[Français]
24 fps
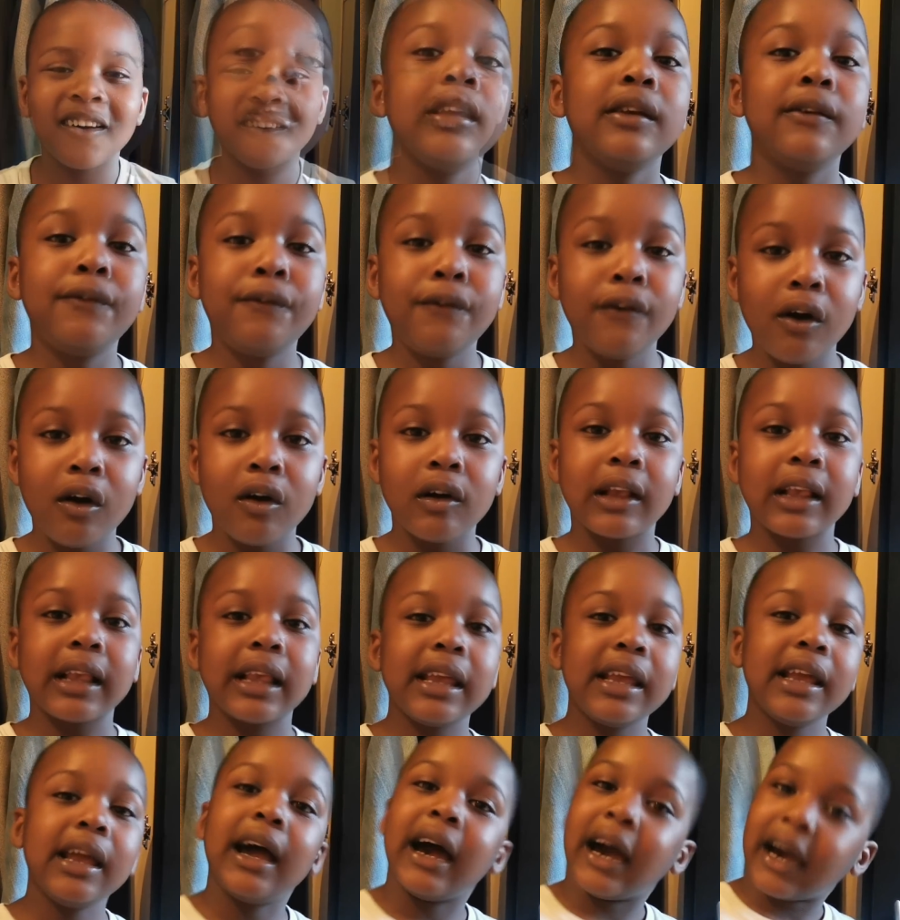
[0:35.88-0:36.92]
Il faut
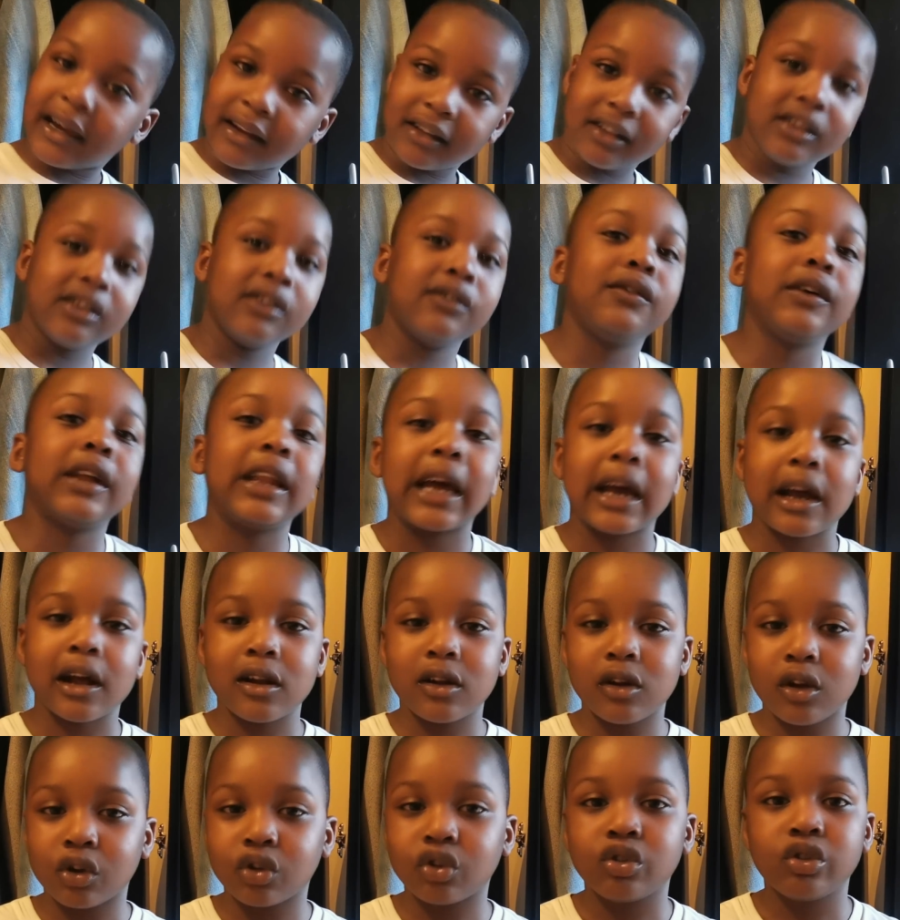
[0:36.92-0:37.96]
aussi activer la
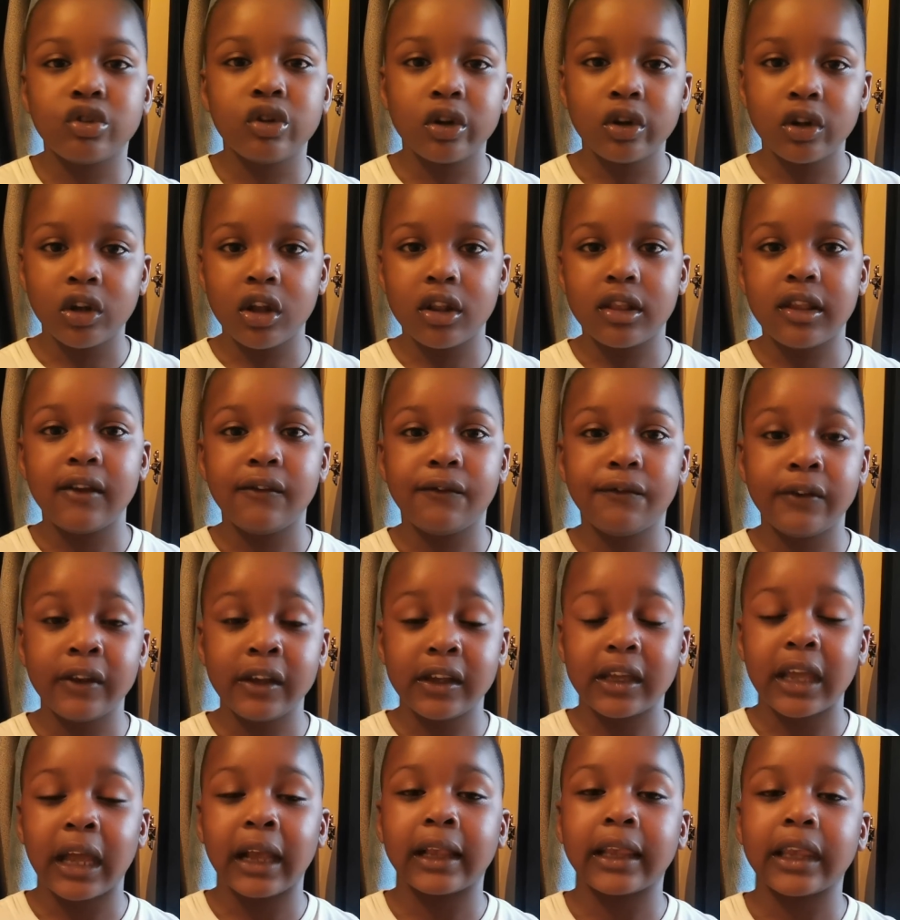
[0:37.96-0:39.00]
cloche de
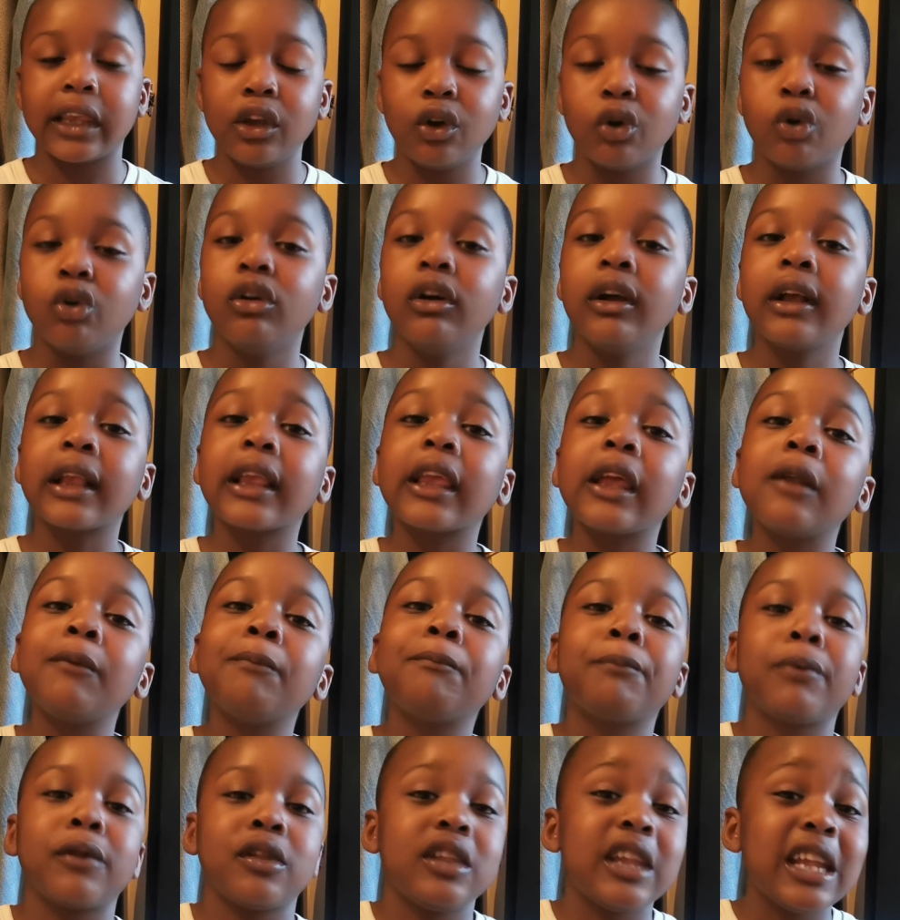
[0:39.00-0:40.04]
notification. C'est
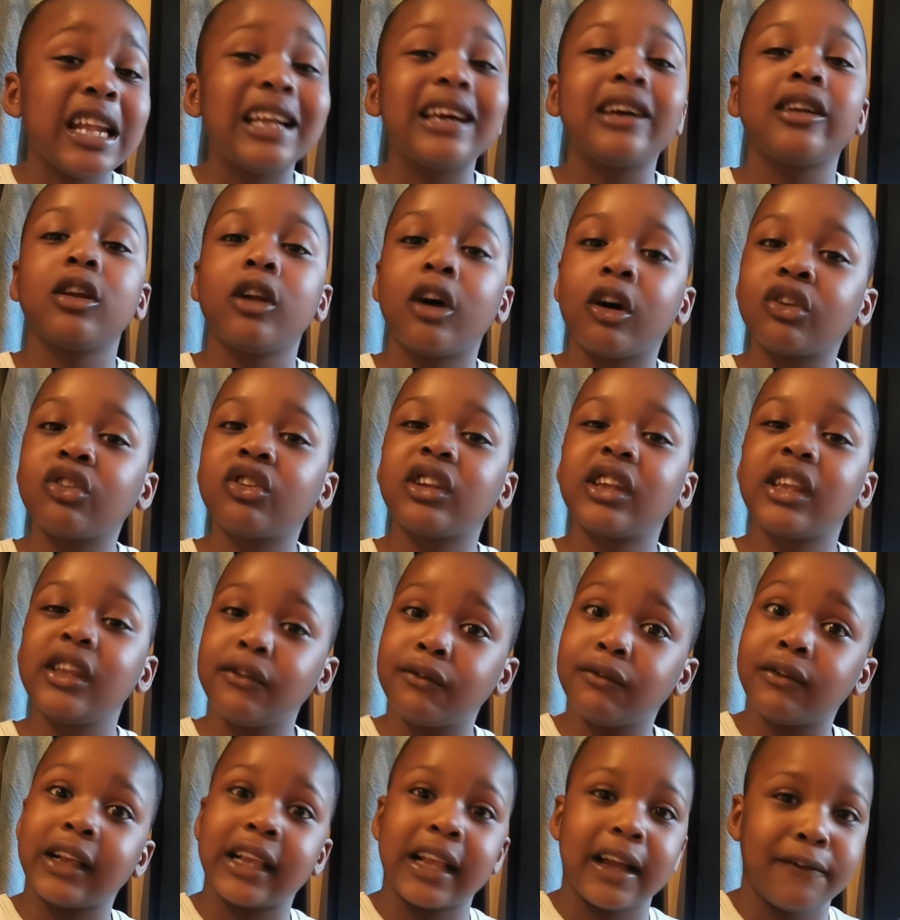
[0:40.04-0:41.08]
une petite cloche qui
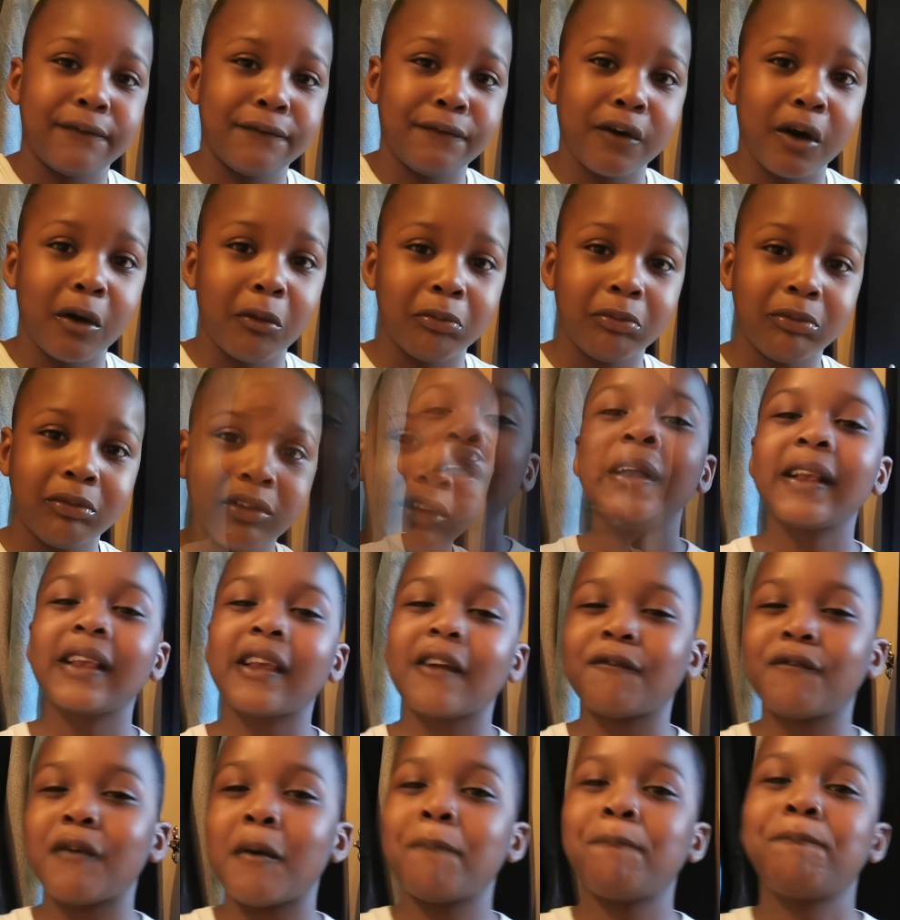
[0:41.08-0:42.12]
vous informe.
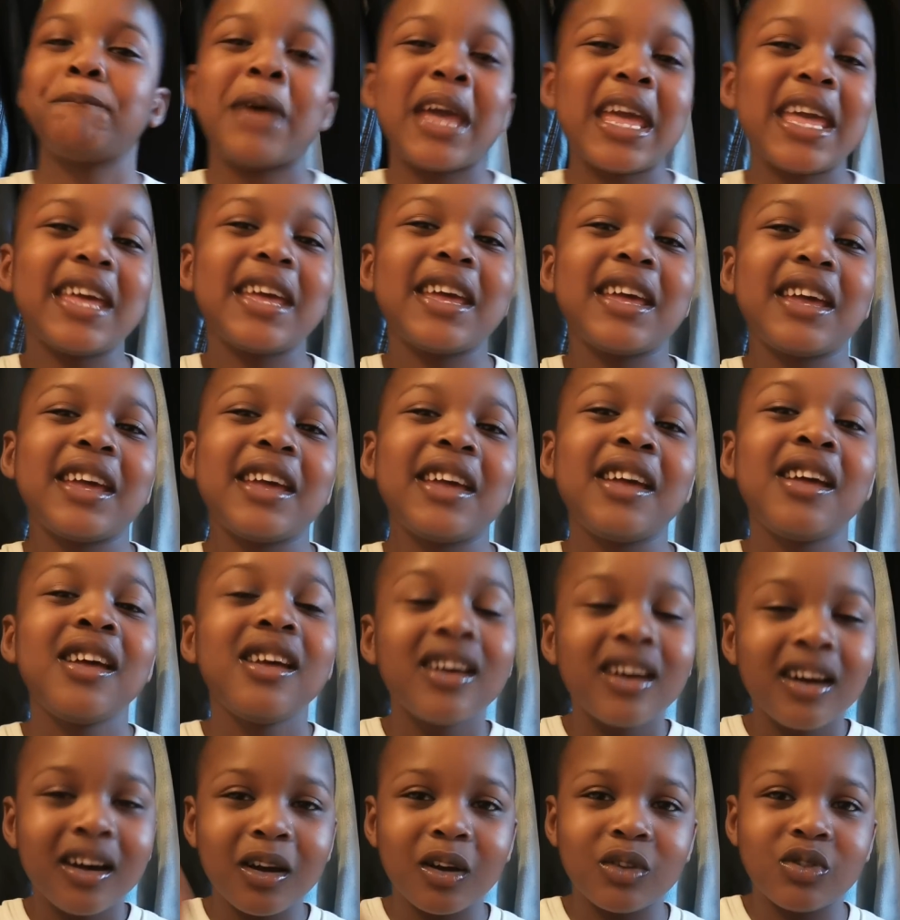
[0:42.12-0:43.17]
Ça fait ping
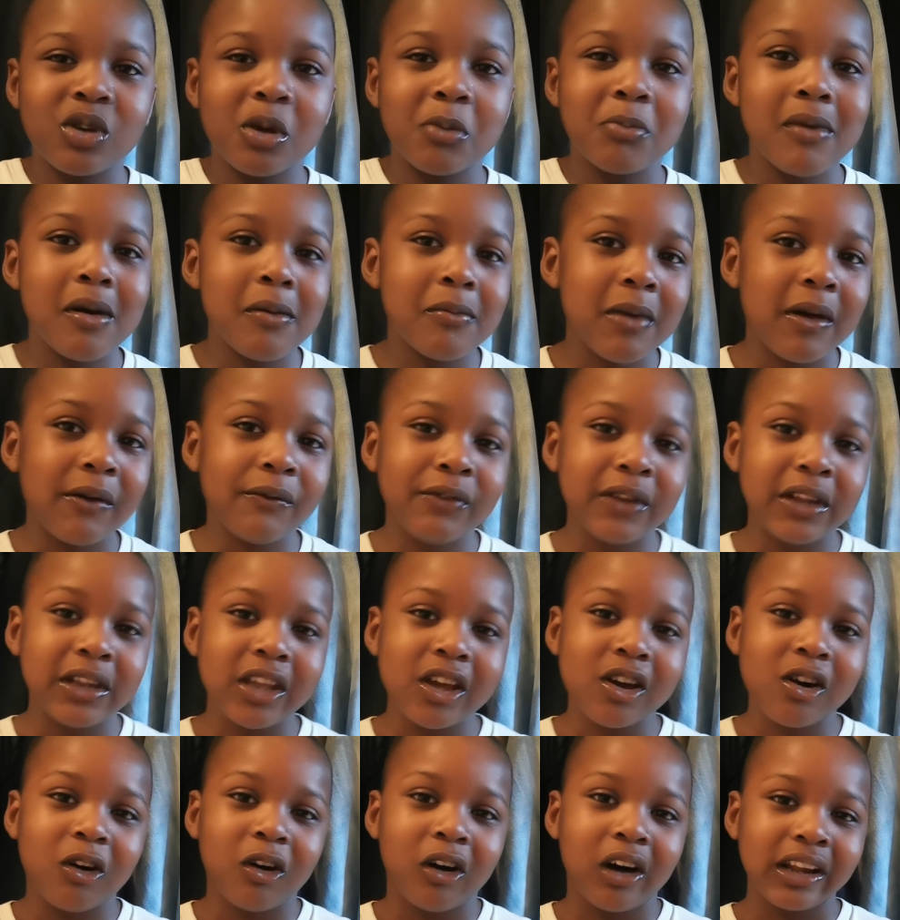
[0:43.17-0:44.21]
quand je mets mes
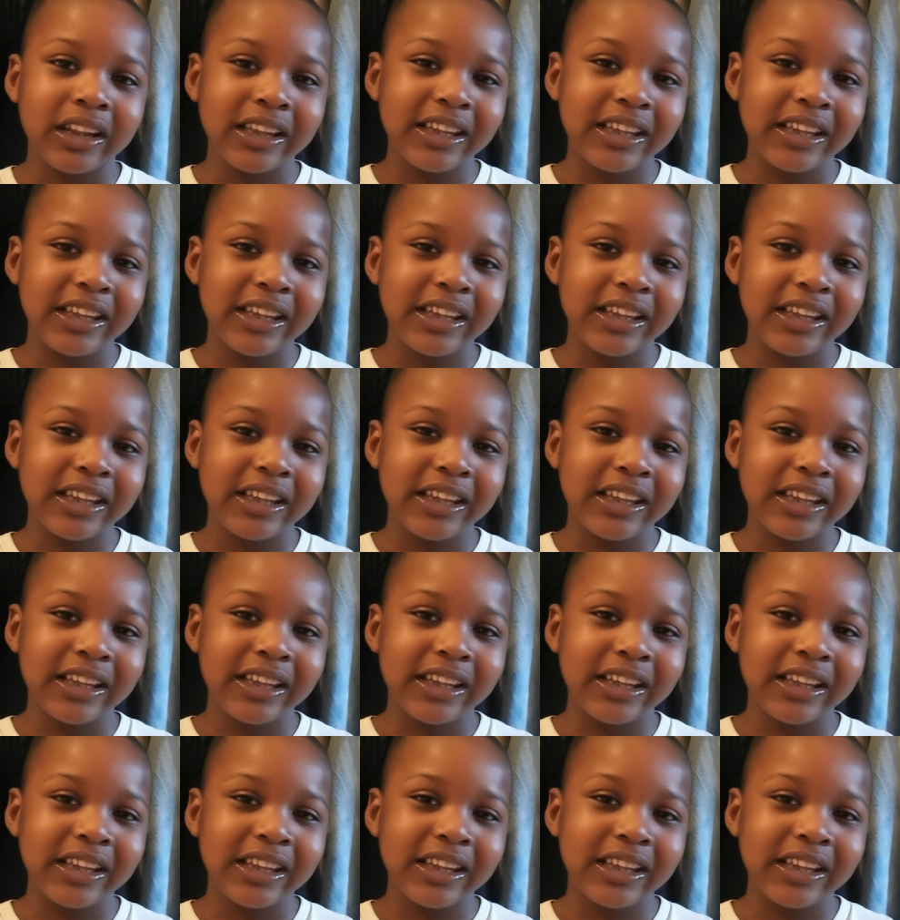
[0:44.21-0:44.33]
vidéos en